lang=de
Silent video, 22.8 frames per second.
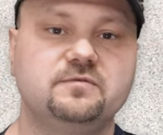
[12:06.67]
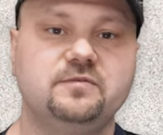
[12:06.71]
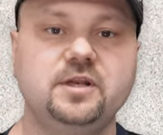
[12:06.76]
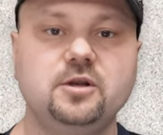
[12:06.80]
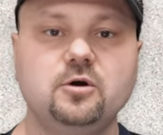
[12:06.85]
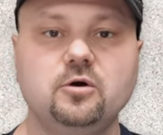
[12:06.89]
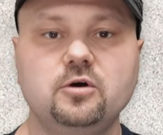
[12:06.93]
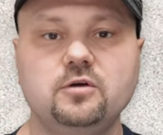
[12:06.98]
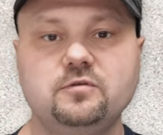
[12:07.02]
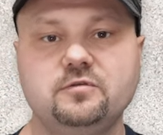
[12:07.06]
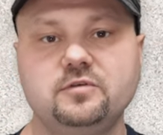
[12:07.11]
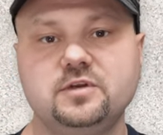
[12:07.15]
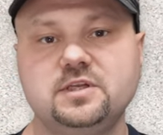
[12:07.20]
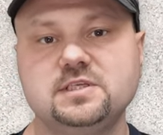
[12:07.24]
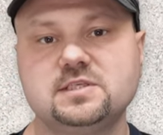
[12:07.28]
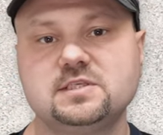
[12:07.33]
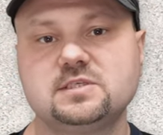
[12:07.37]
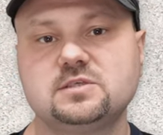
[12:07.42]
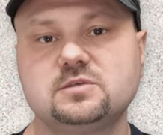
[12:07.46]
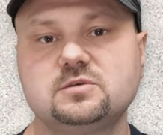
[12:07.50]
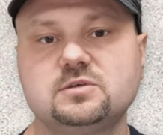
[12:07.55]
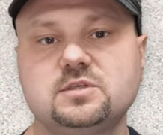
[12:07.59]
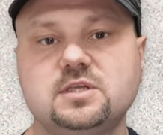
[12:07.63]
Wenn ihr euch für
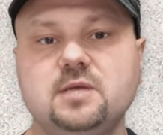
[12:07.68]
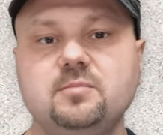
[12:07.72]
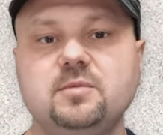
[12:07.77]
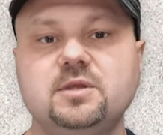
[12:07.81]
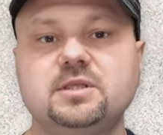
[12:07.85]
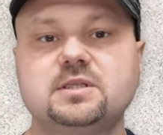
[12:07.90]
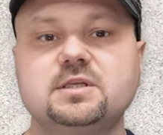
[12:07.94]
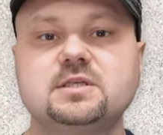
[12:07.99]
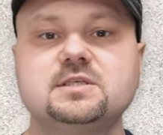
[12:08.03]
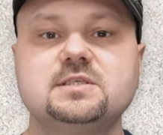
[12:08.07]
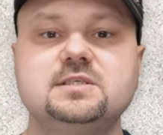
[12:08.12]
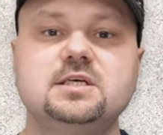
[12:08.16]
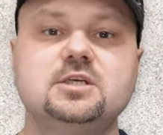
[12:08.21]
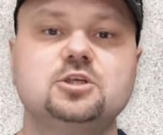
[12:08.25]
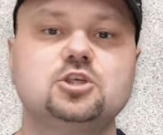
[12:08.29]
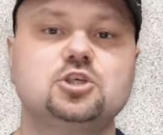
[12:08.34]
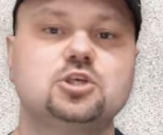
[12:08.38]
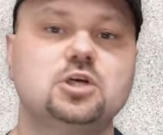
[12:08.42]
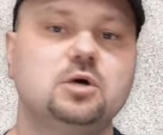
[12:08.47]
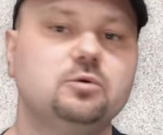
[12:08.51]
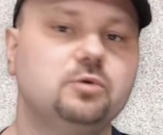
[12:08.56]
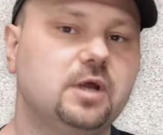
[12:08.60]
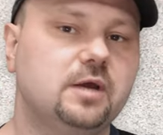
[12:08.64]
dieses System interessiert,
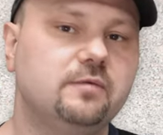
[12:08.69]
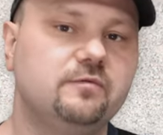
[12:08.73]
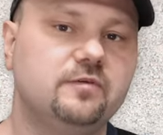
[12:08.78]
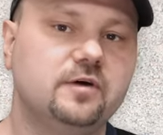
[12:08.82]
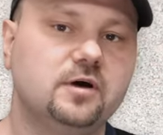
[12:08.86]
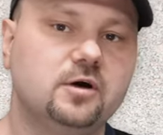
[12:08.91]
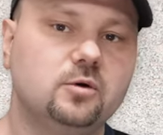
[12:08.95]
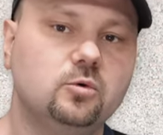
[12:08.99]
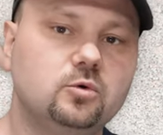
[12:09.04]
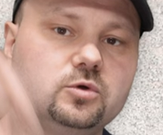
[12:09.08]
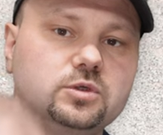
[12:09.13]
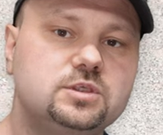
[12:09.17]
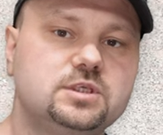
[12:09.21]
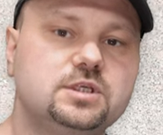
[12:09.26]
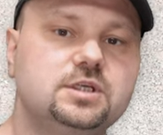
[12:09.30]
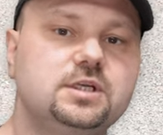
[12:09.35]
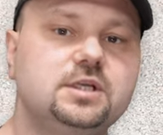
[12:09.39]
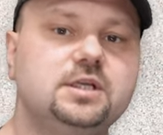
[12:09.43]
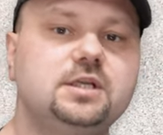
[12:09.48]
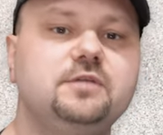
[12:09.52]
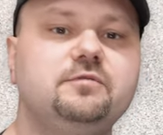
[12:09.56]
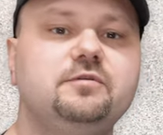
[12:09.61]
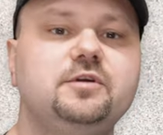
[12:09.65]
schaut einfach unten
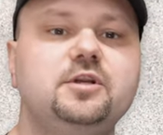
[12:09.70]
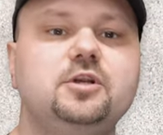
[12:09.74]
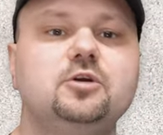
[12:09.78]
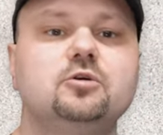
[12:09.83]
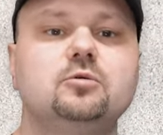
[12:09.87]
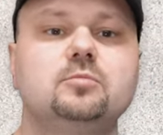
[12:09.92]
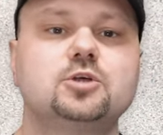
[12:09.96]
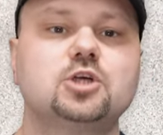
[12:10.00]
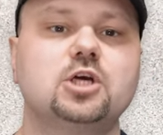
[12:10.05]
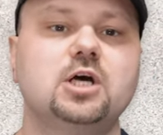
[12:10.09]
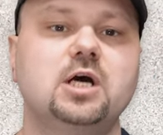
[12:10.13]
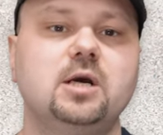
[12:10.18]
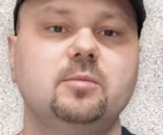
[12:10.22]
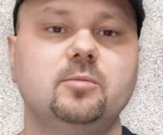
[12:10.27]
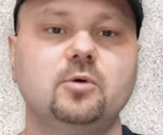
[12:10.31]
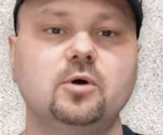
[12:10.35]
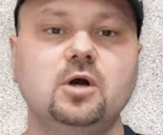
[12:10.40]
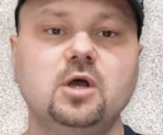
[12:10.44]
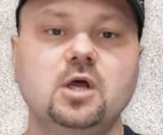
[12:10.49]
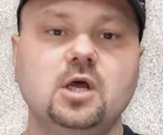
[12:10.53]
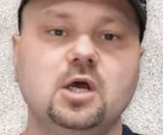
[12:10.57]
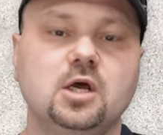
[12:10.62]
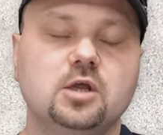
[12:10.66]
in die
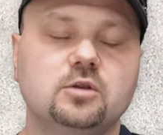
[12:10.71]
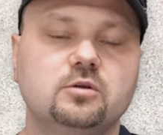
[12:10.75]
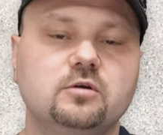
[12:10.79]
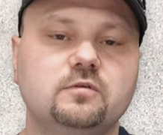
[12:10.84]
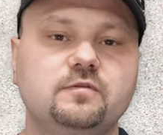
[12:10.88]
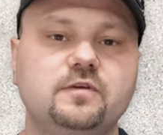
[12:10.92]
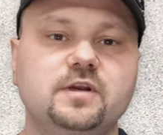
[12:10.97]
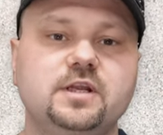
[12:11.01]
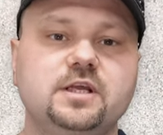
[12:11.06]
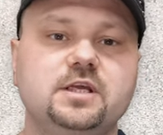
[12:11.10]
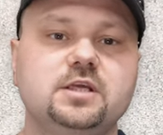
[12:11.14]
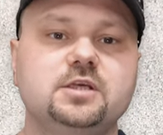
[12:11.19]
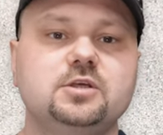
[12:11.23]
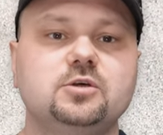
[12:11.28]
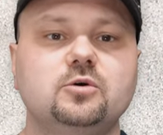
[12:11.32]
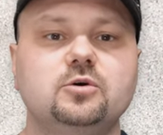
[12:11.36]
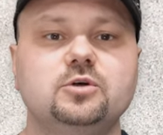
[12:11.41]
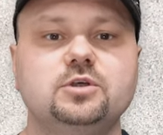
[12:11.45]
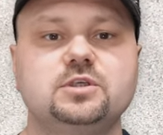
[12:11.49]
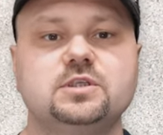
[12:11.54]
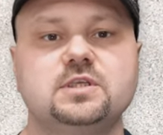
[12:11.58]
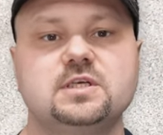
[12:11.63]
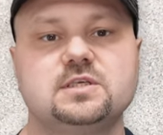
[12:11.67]
Videobeschreibung. Dort verlinke ich
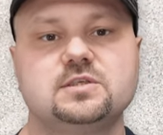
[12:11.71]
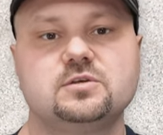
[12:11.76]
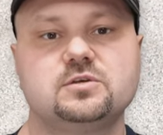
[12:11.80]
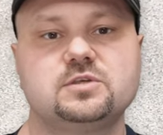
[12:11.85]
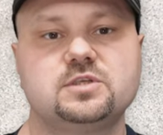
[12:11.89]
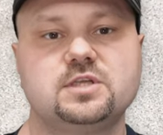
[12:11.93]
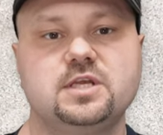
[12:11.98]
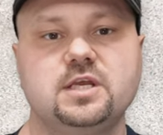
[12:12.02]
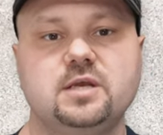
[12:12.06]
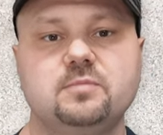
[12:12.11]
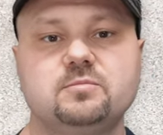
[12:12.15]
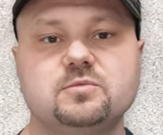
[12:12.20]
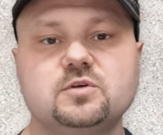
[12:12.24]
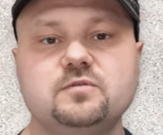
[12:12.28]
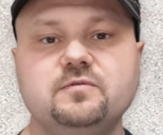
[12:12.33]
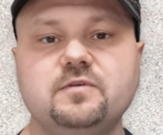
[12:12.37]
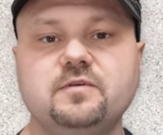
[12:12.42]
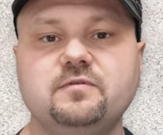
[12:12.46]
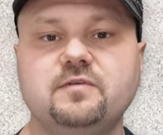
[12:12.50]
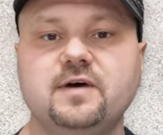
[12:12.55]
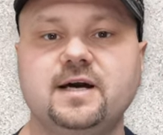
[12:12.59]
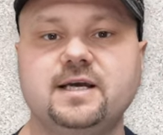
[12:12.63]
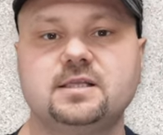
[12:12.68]
euch das System
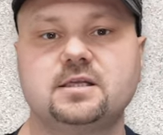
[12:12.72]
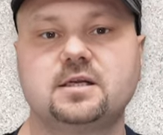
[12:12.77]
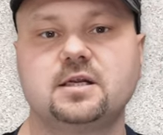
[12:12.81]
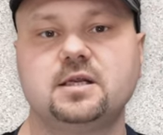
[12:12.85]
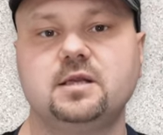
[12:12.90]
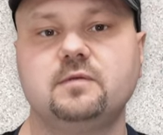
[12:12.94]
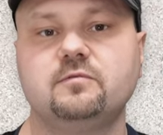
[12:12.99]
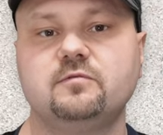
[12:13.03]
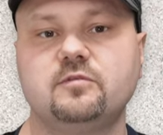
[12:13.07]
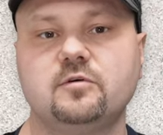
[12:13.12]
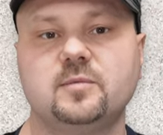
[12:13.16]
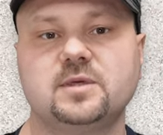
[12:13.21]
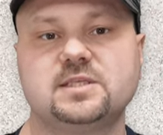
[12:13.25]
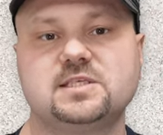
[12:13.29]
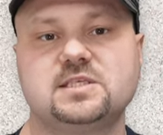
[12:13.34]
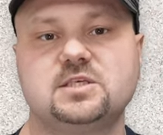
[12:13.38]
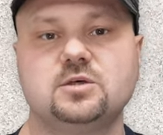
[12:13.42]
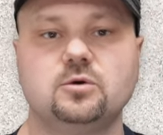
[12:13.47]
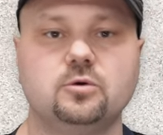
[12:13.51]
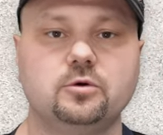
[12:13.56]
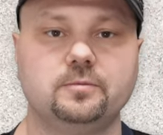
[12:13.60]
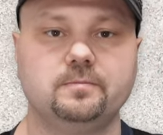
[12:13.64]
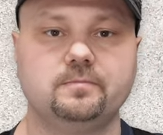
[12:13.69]
sowie weitere
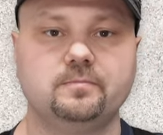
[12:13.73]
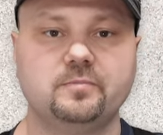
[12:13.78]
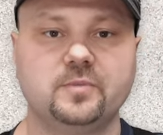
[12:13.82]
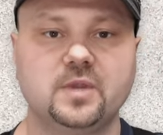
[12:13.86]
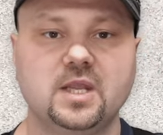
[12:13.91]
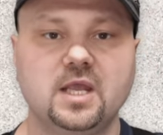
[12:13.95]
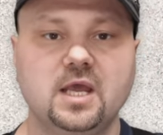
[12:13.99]
Informationen.